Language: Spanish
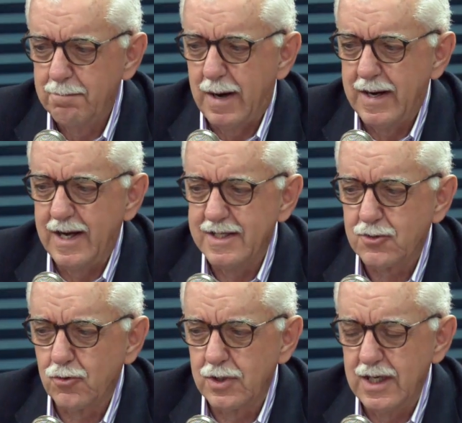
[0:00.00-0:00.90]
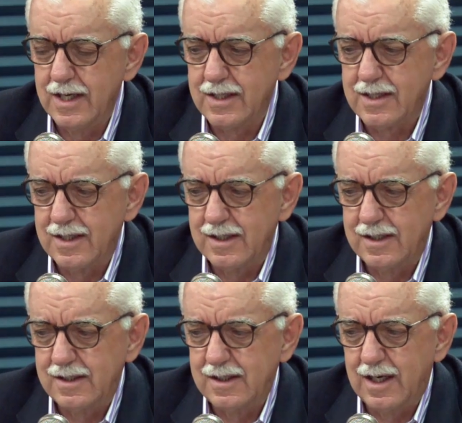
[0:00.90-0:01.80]
para escoger
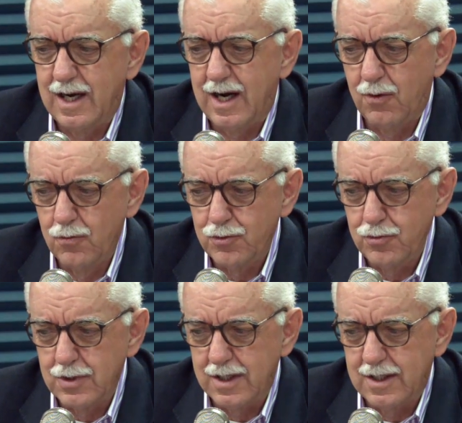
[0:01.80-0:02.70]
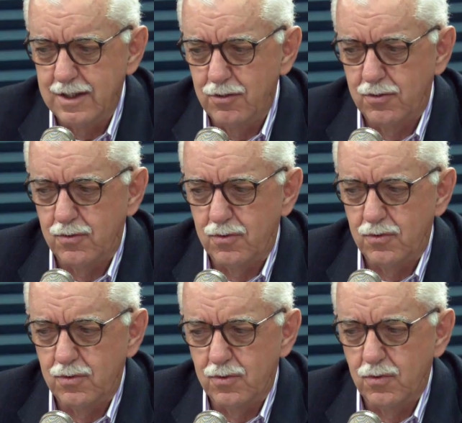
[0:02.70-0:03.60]
a un ciudadano
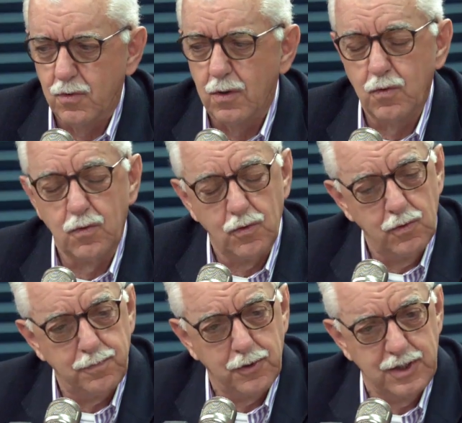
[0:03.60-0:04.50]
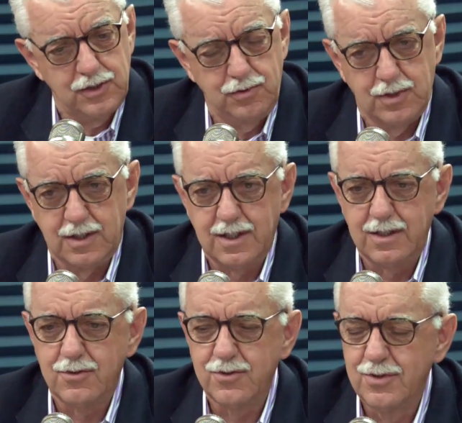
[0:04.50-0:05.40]
o a un grupo de
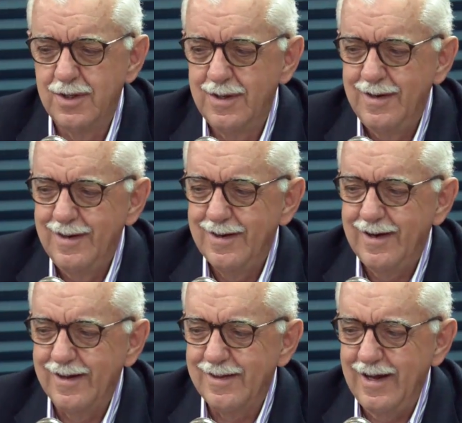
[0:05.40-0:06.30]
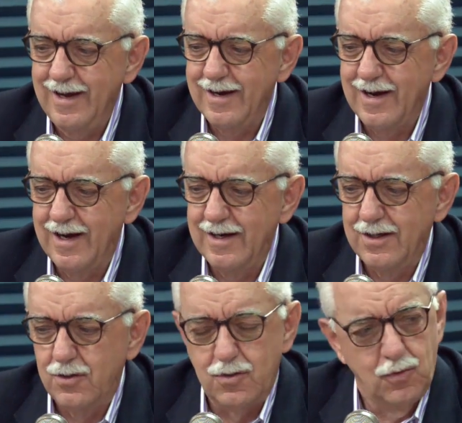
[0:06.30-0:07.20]
ciudadanos que
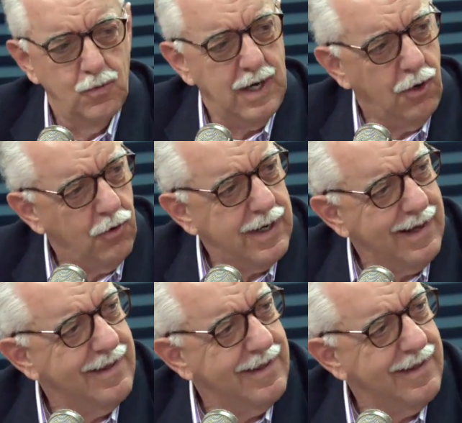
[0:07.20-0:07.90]
tengan una hoja